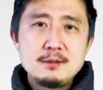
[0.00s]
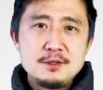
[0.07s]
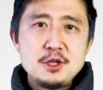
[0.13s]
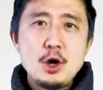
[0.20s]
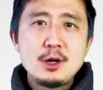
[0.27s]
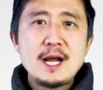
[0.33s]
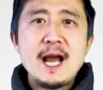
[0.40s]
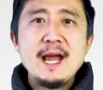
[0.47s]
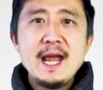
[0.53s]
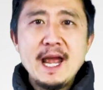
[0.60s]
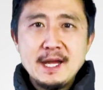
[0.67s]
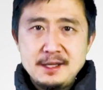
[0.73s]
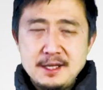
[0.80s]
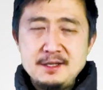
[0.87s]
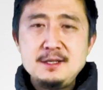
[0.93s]
ยอดขายแอ
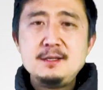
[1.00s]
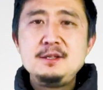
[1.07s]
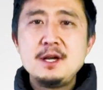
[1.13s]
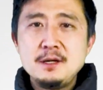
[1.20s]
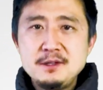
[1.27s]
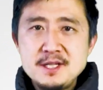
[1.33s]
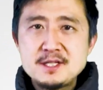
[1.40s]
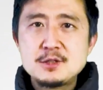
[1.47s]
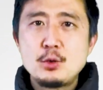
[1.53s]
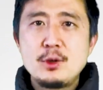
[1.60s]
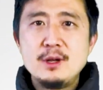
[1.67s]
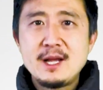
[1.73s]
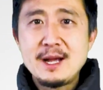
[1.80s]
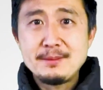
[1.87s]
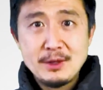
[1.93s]
ร์เนี่ยเยอะที่สุด
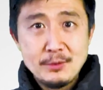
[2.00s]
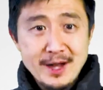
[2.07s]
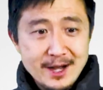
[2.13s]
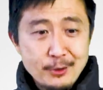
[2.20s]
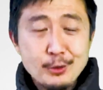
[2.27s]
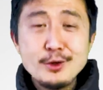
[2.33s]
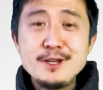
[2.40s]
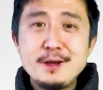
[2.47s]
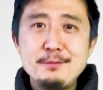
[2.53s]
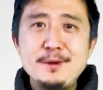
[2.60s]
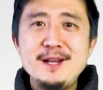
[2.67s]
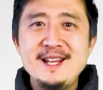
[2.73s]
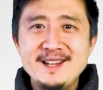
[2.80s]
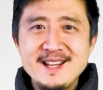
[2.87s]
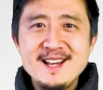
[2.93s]
นะครับแต่ว่าเขาก็ยังผ
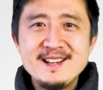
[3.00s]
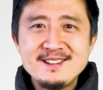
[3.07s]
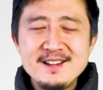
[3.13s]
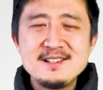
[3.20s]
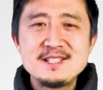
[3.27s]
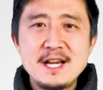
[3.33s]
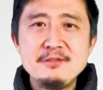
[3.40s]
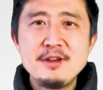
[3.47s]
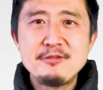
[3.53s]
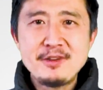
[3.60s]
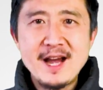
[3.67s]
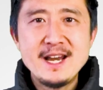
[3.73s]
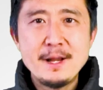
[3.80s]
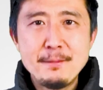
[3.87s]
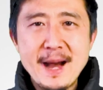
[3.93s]
ลิตเครื่องใช้ไฟ
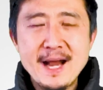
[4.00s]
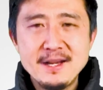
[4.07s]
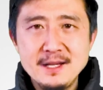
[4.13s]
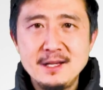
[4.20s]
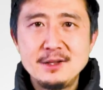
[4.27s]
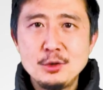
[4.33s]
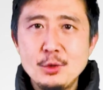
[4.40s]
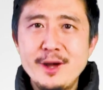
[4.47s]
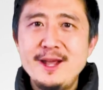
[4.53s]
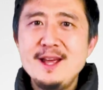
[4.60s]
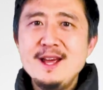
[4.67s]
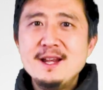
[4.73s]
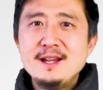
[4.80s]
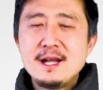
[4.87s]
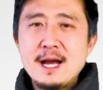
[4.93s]
ฟ้าในบ้านอีกด้วย
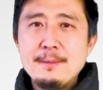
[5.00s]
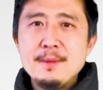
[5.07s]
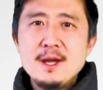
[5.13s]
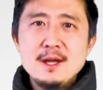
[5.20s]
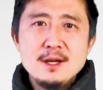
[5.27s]
นะครับ